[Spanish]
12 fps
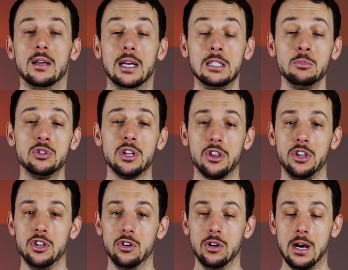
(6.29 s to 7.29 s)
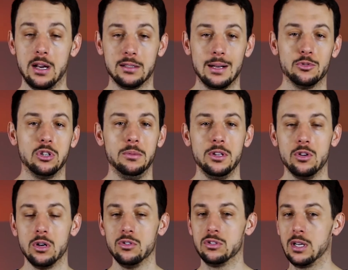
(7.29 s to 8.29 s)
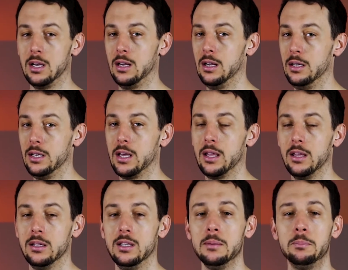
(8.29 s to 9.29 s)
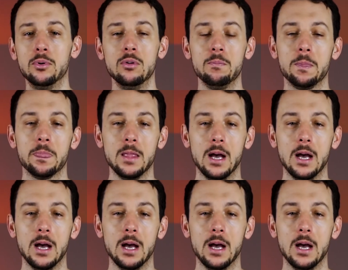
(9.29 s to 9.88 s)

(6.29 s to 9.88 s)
Es muy sencillo. Arrastramos el vídeo a nuestra línea de tiempo,